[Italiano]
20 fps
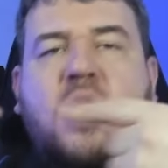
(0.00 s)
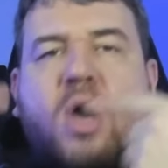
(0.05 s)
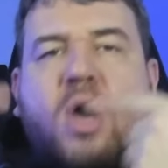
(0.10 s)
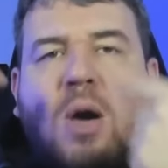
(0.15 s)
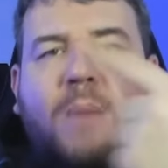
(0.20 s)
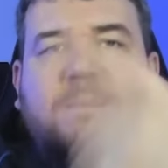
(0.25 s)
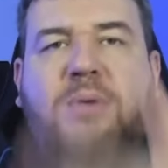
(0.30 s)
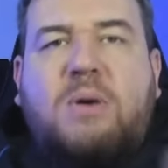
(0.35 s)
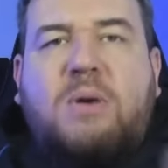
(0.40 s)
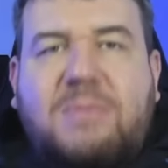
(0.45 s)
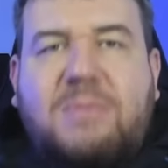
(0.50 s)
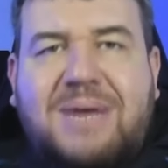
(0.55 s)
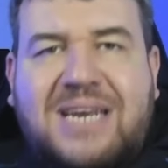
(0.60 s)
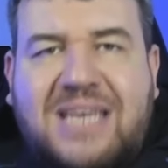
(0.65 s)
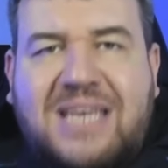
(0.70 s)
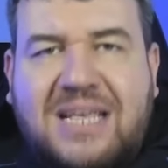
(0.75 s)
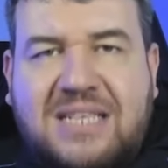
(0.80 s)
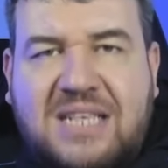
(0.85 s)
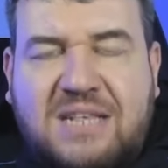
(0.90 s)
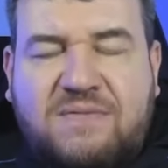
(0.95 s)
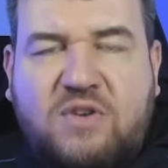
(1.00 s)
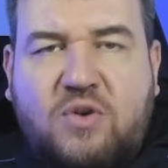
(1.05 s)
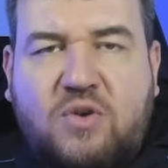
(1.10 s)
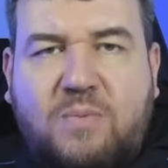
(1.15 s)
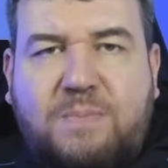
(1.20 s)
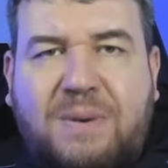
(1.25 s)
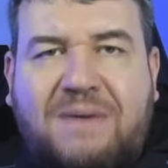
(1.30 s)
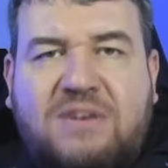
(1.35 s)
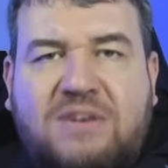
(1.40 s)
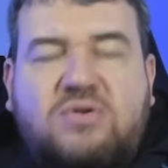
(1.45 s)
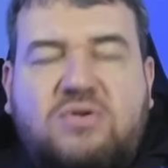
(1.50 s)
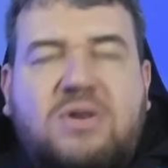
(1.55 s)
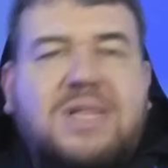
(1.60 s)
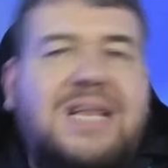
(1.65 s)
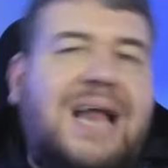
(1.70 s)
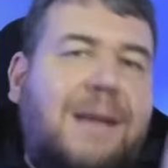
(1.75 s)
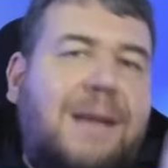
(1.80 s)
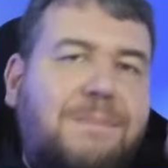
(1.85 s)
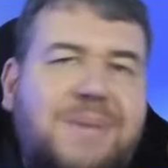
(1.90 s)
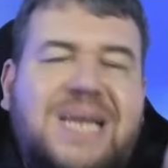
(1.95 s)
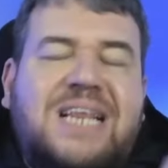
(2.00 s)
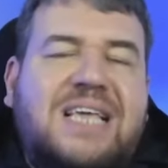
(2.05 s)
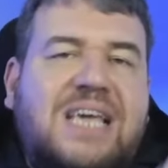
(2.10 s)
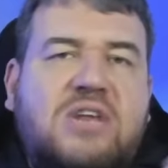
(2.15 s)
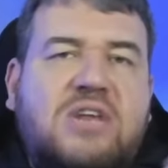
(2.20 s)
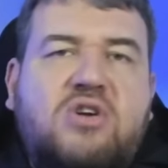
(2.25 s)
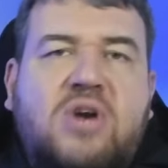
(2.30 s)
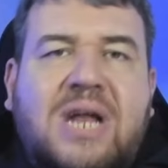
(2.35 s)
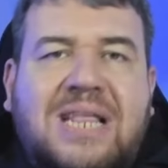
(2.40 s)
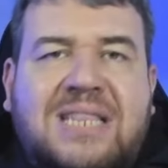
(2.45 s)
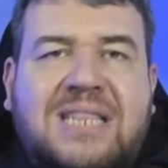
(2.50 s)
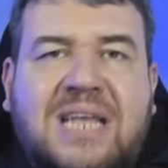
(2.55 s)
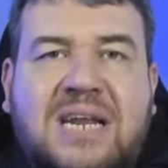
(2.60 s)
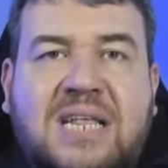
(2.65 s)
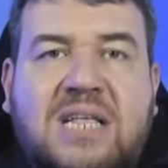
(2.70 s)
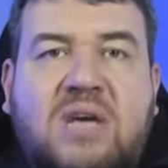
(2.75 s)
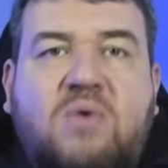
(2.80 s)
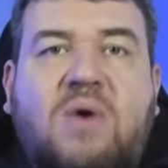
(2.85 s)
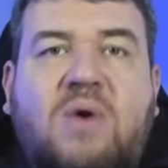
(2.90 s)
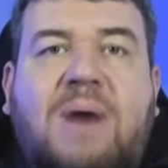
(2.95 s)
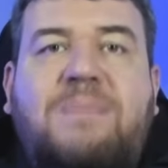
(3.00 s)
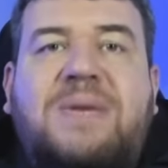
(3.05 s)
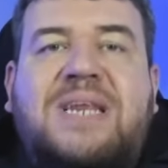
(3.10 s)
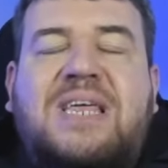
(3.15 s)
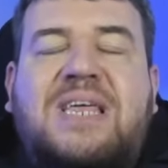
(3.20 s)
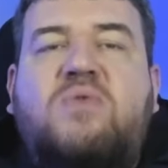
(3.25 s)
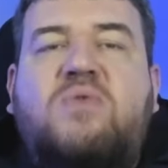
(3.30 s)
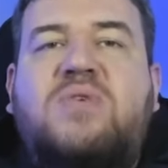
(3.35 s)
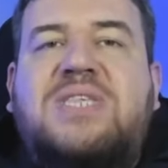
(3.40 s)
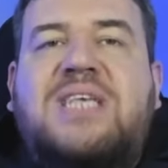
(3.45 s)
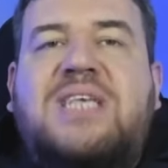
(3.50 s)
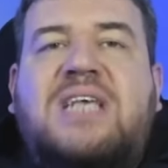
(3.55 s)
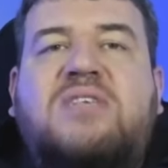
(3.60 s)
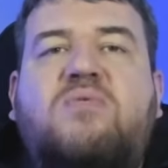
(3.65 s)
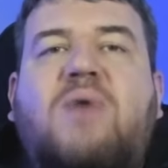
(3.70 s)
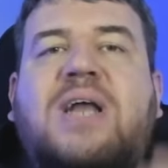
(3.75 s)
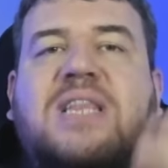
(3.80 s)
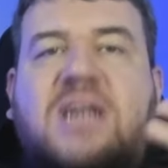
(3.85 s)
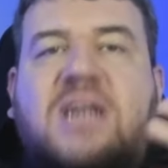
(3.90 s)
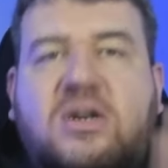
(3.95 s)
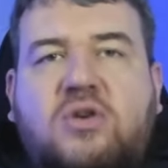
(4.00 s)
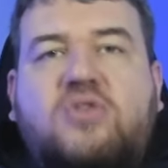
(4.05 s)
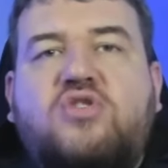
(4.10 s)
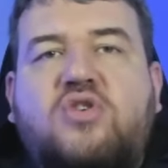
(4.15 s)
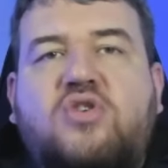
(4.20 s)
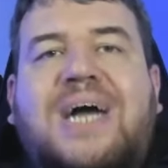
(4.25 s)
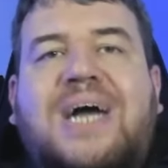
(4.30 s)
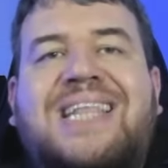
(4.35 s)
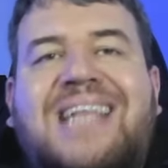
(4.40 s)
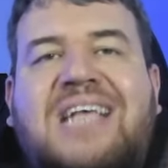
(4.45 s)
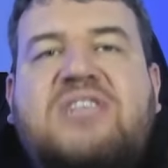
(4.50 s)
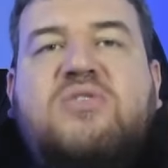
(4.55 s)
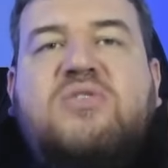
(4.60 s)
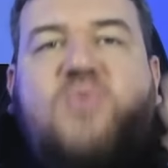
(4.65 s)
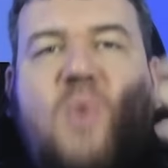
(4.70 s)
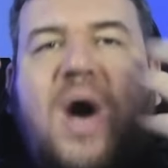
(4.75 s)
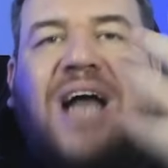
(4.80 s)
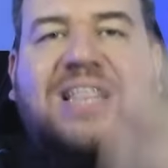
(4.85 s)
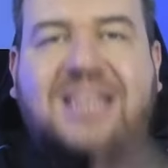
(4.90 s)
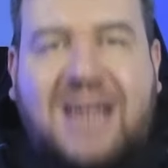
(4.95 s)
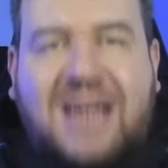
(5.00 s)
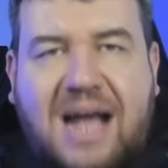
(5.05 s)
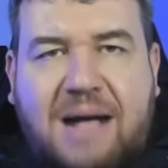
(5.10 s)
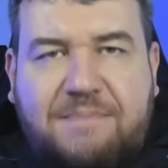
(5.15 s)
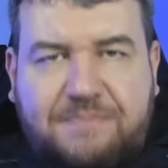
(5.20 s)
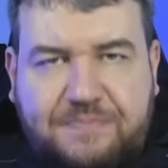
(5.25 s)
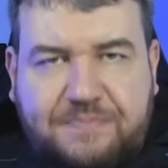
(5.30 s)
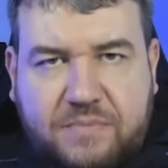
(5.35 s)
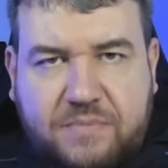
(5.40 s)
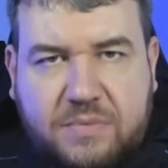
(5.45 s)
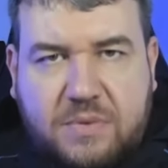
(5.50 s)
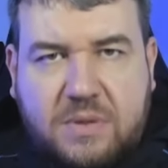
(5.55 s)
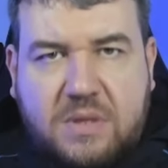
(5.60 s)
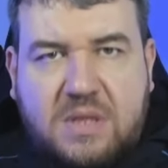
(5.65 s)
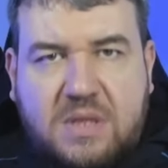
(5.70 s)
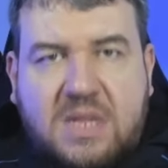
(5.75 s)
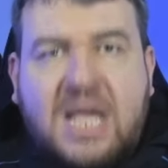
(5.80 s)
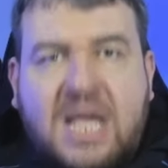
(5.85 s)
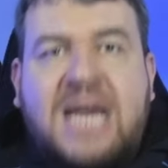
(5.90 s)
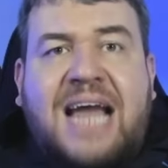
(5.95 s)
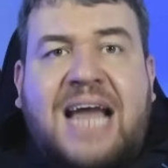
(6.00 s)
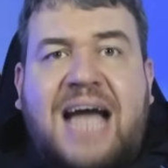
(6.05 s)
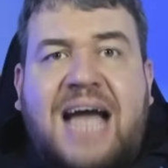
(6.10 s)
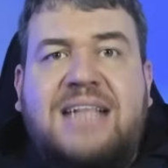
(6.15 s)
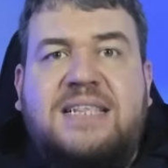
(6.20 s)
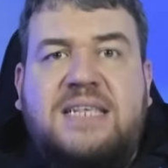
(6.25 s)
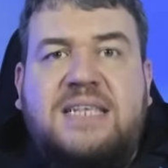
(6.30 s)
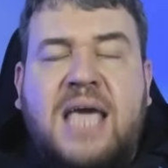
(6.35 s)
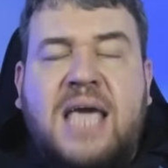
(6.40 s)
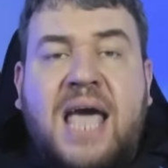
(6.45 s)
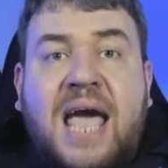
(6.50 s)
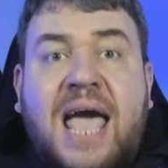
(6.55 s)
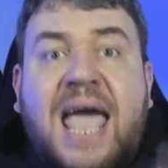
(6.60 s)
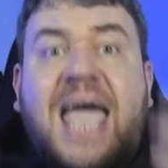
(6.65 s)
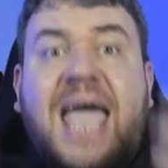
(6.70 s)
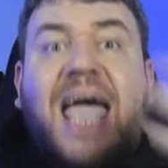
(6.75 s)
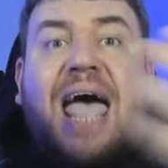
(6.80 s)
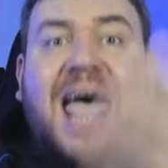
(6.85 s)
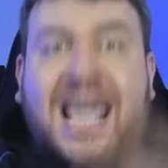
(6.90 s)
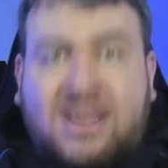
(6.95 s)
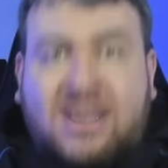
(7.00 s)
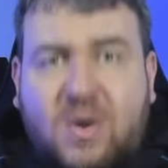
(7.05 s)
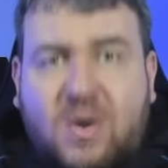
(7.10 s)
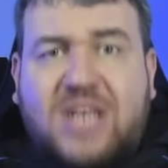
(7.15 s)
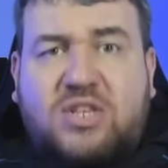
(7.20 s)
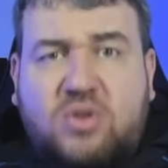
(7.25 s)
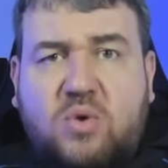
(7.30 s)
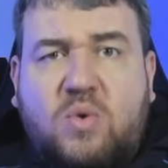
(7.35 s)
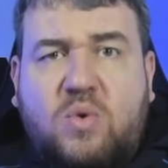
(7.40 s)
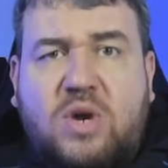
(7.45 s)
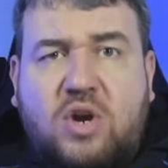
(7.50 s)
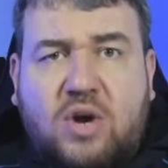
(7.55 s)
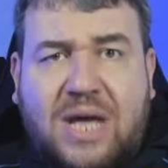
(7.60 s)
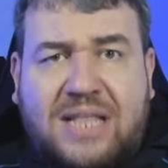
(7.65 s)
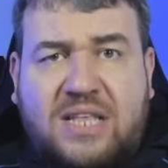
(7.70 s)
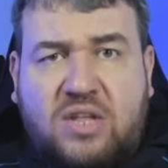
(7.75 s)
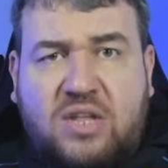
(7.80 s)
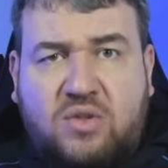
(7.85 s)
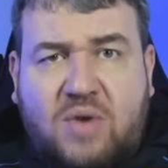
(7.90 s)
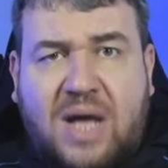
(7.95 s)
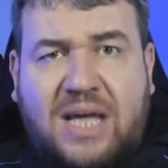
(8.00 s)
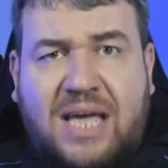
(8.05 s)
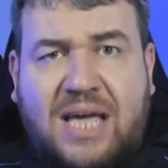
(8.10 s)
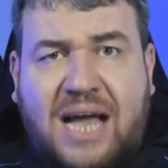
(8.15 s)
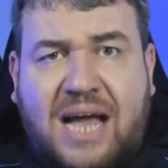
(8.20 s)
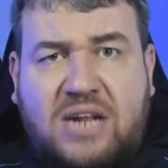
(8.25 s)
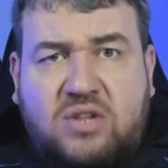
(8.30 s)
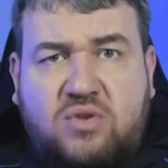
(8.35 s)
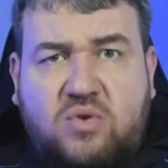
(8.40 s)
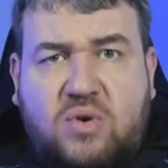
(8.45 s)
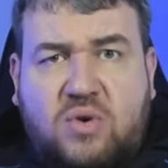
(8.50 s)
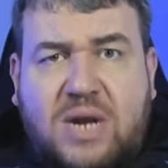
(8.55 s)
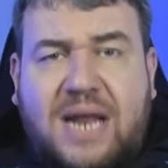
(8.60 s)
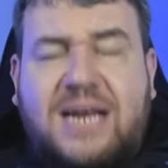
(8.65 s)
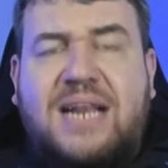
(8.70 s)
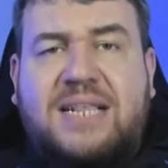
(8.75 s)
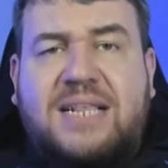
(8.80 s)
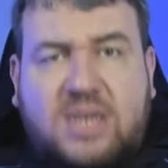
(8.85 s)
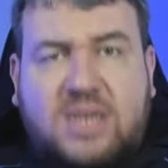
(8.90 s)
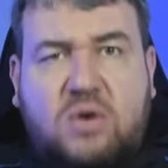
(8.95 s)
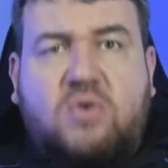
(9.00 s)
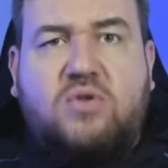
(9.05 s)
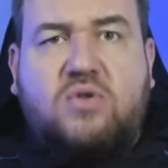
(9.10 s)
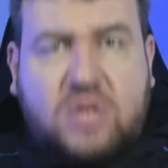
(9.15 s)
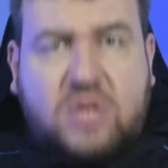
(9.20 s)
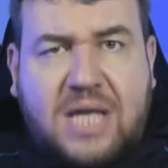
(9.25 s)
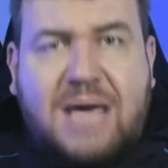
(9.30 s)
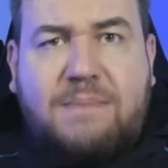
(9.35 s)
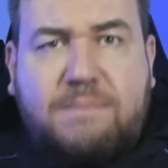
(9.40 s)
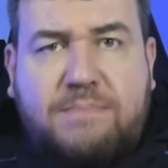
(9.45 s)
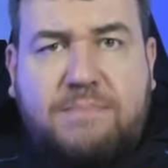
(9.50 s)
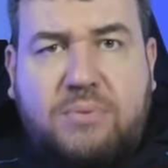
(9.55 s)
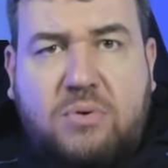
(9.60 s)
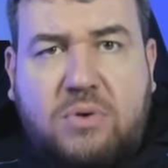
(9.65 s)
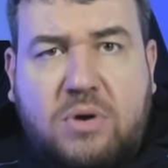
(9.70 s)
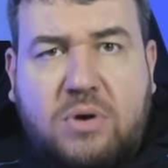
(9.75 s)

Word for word: proprio perché si sviluppava solo di là, perché non andare di qua? Perché questa squadra non gioca da squadra. Ragazzi, è questo quello che ha detto anche Calzona nel secondo tempo.